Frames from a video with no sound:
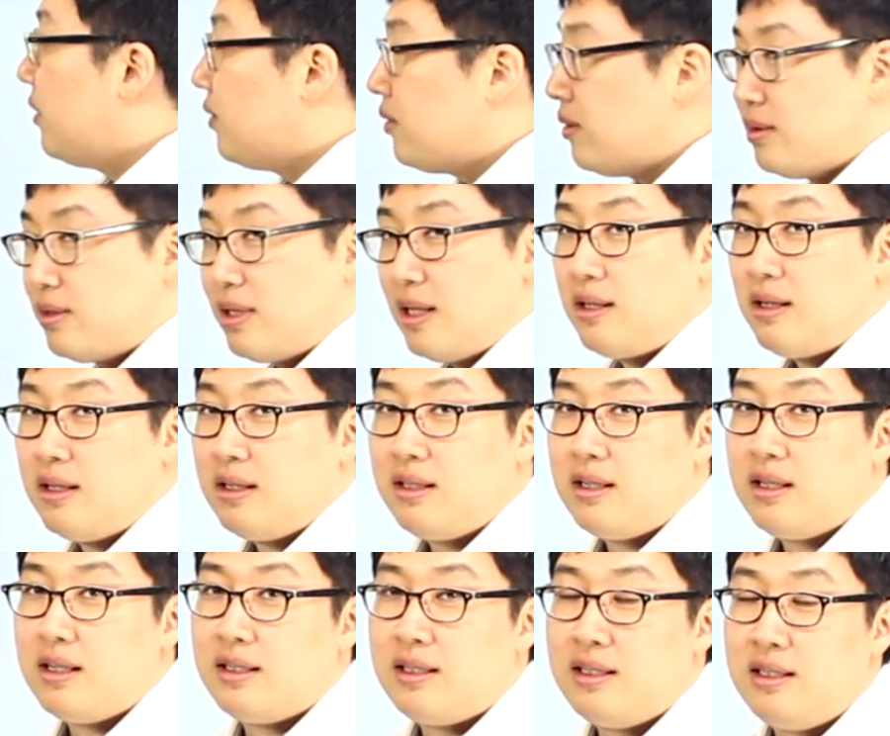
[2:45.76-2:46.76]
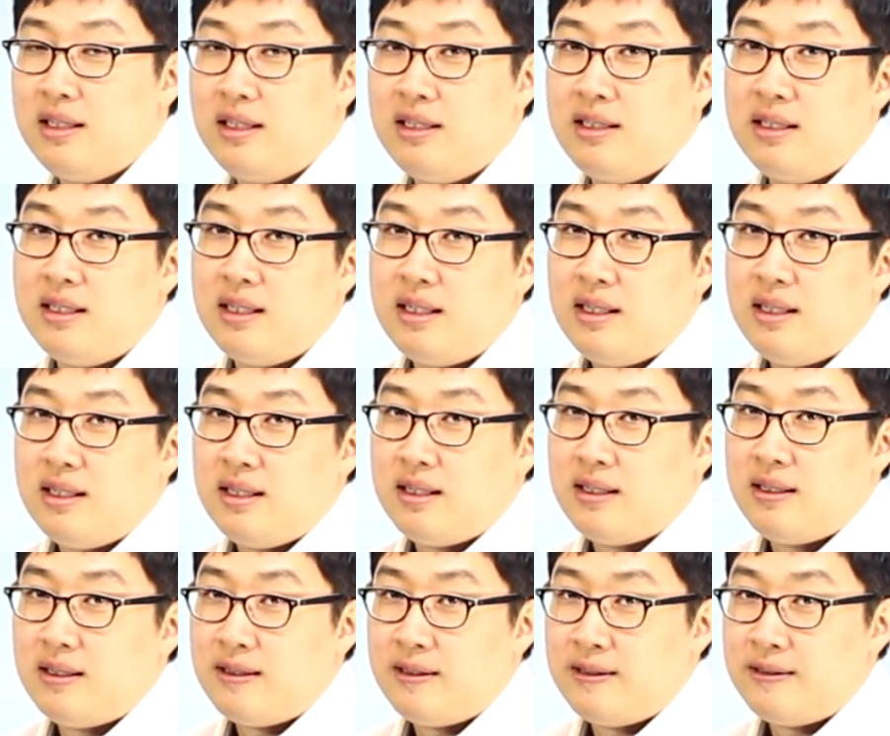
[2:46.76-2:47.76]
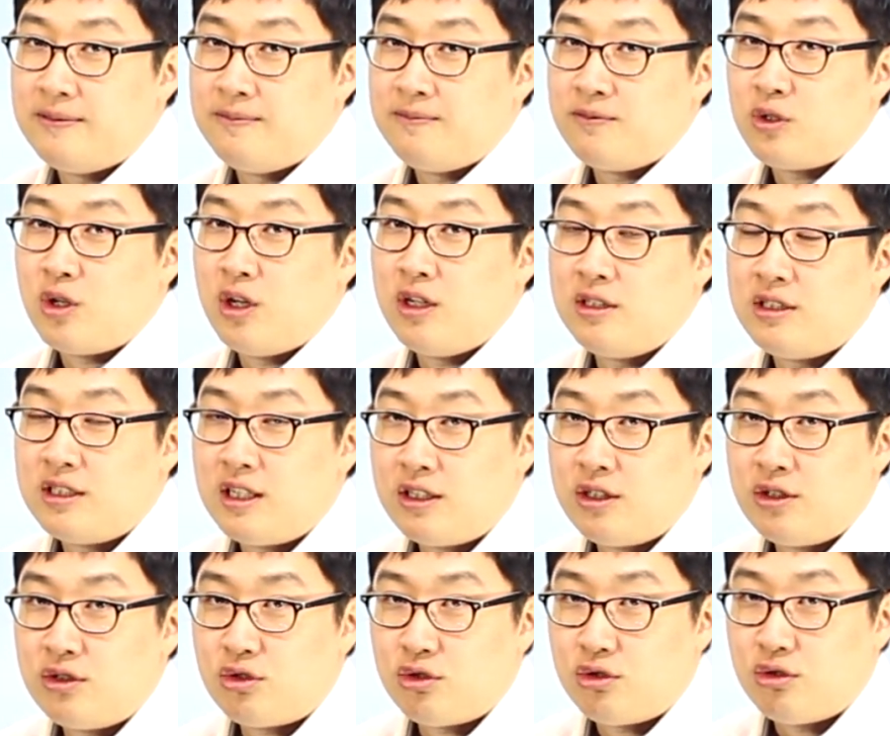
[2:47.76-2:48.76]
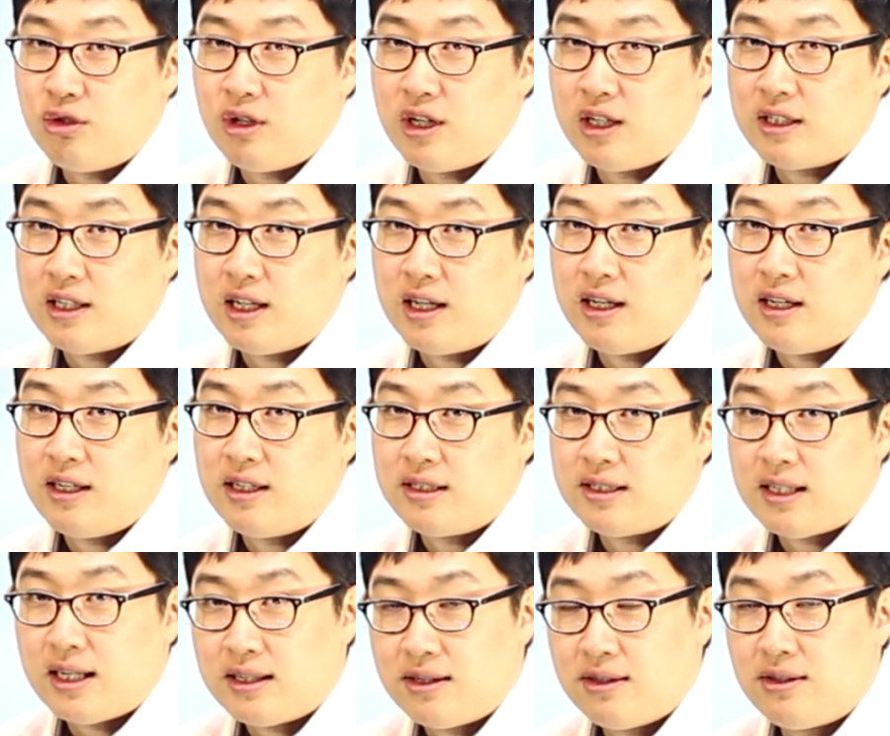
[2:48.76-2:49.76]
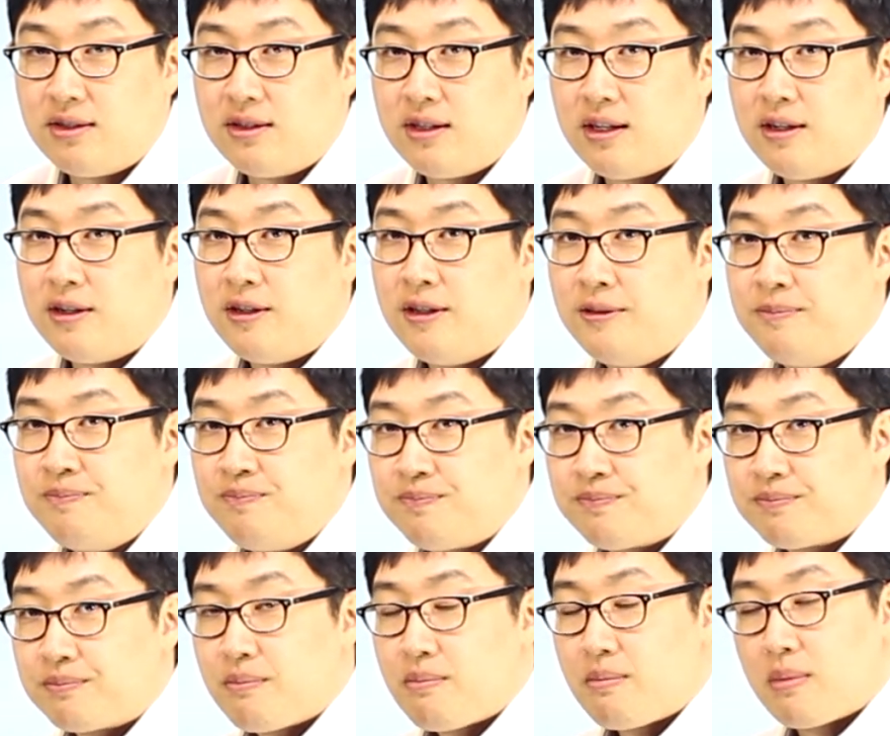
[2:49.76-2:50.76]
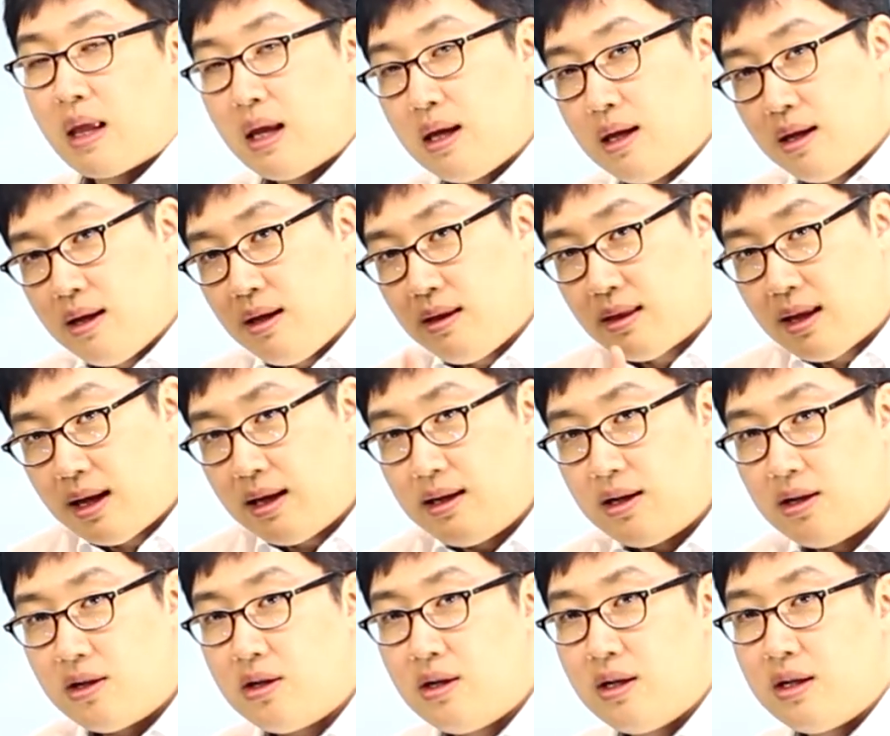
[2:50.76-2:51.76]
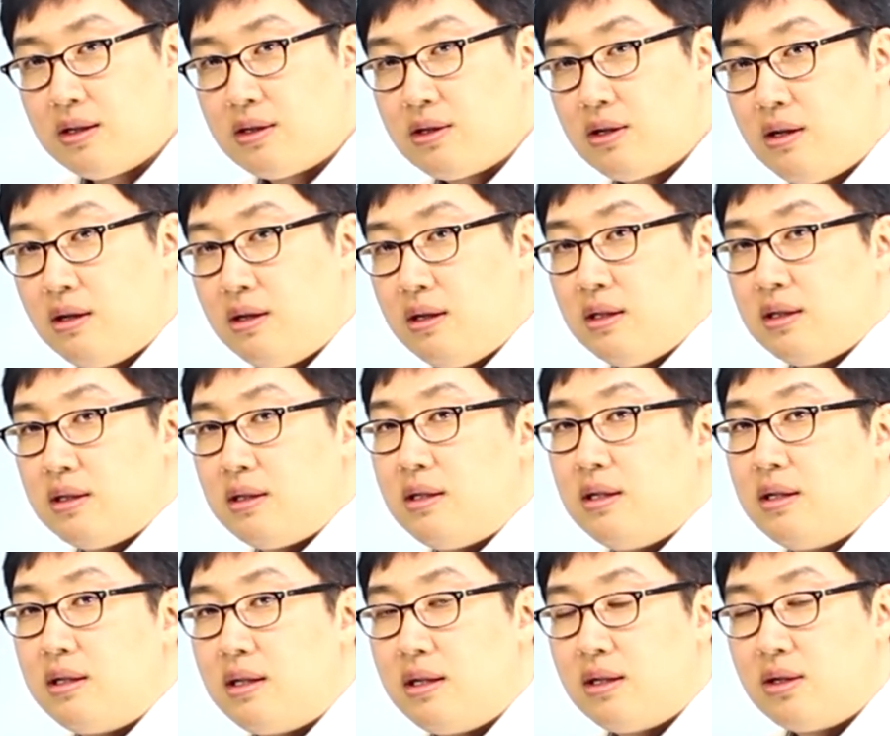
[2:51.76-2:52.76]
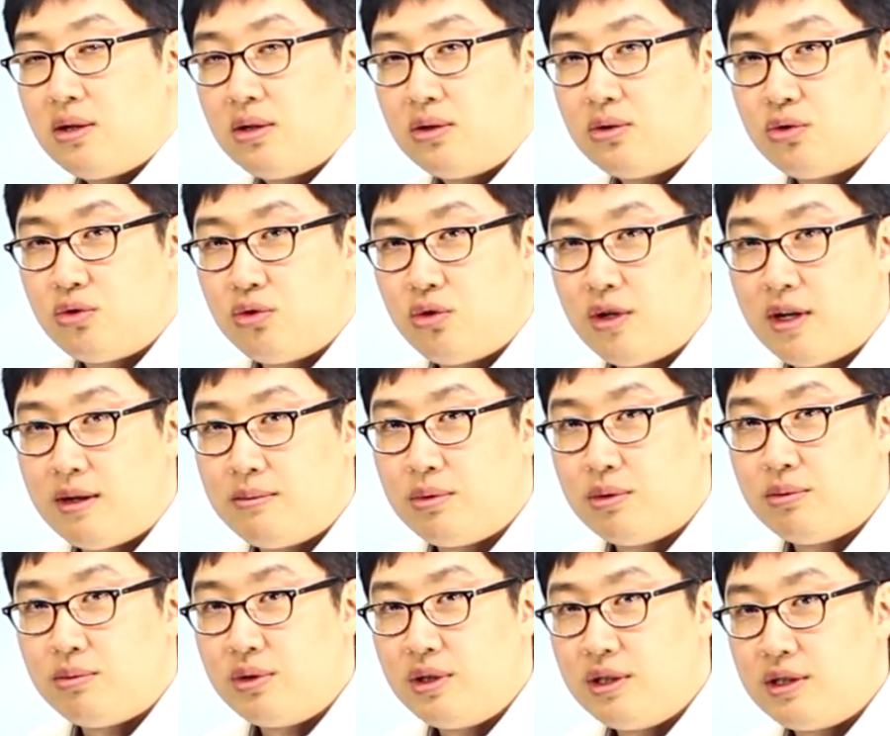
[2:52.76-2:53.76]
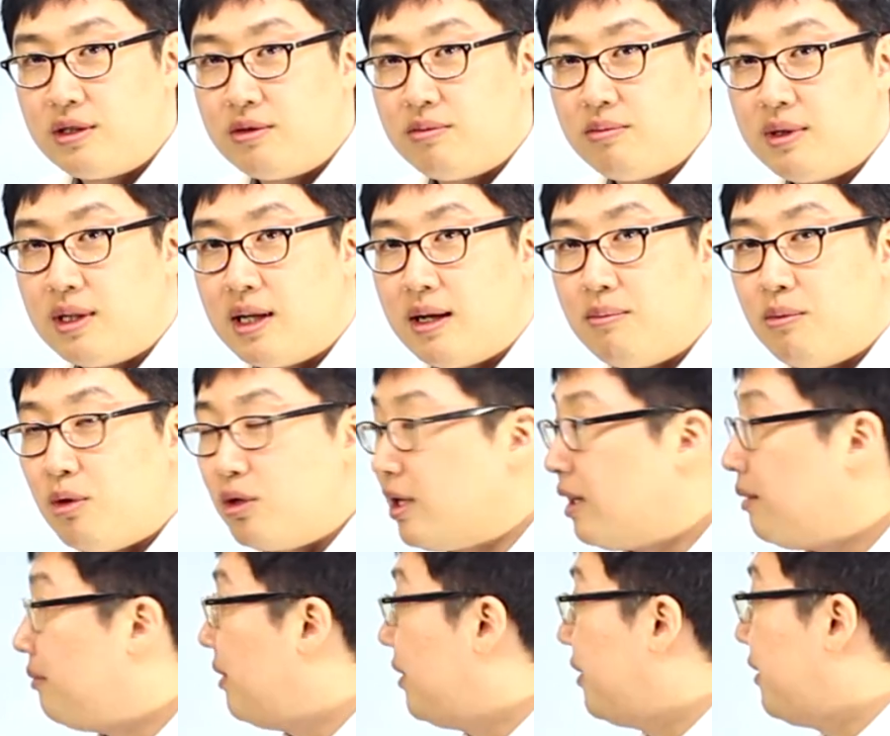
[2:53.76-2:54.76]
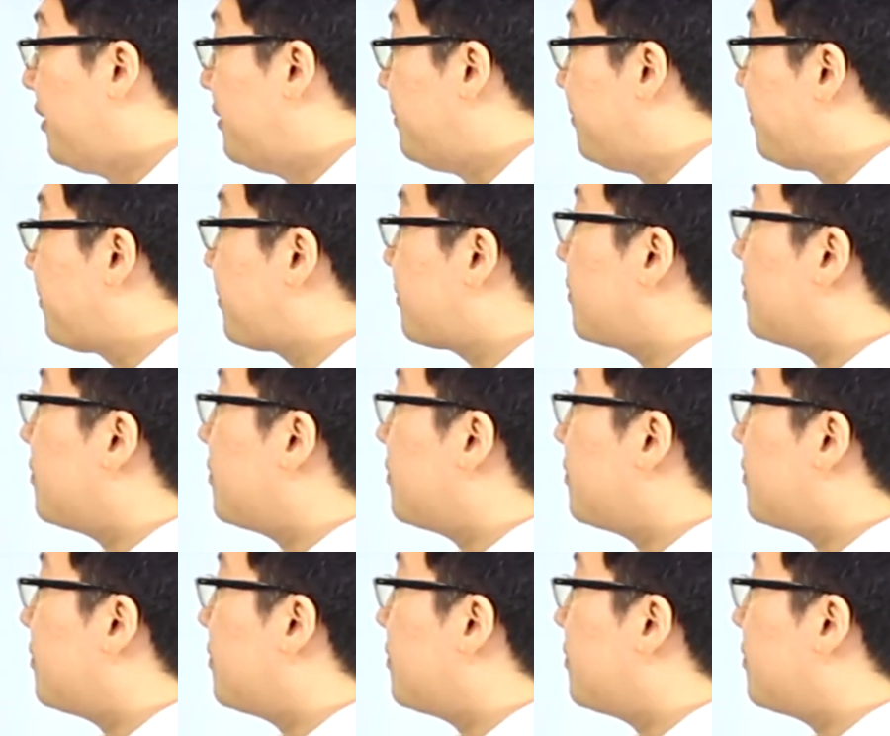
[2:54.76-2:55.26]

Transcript: 형용사 관계는 음, 굉장히 중요하다. 자 그런데요 이탈리아에서 특히 더 중요한 부분이 있습니다. 뭐냐면